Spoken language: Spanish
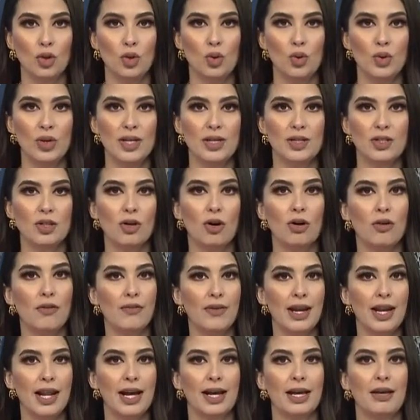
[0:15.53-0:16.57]
Luis
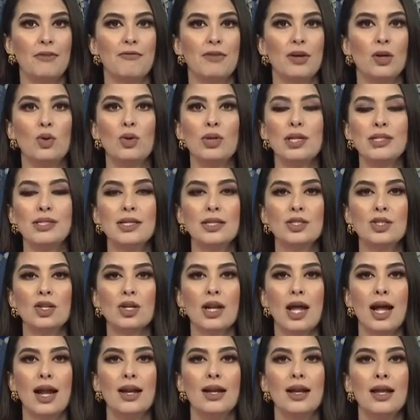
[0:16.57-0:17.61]
Olvera, jefe
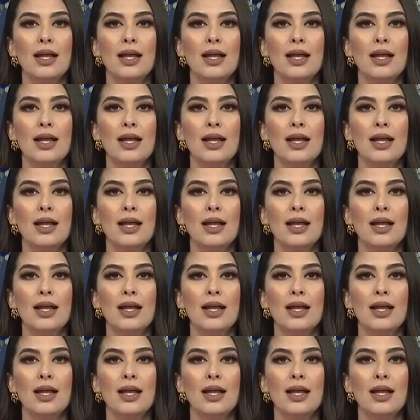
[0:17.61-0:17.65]
jurisdiccional,